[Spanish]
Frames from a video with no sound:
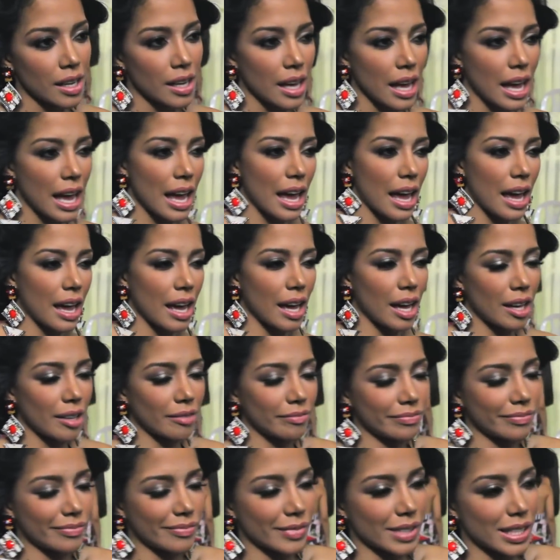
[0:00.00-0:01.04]

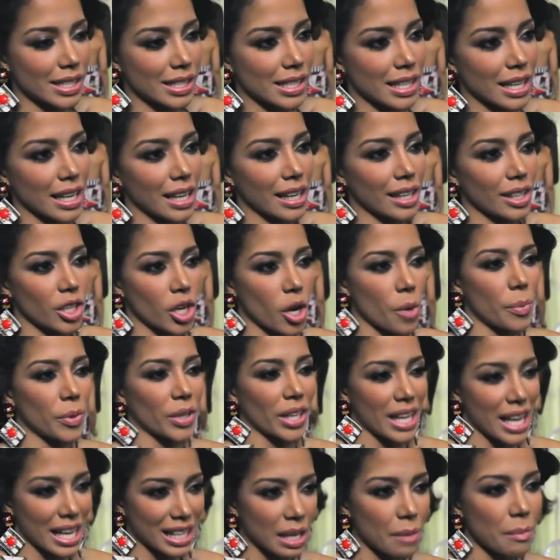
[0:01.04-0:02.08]
Em, sí, no,
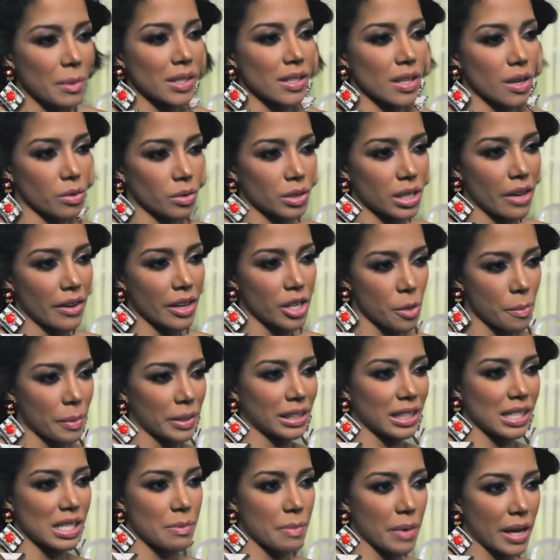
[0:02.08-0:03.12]
porque ya esta es mi segunda vez, yo
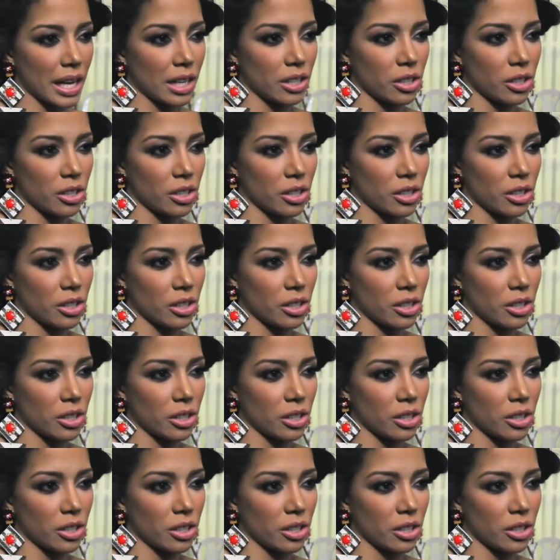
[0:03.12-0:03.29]
participé en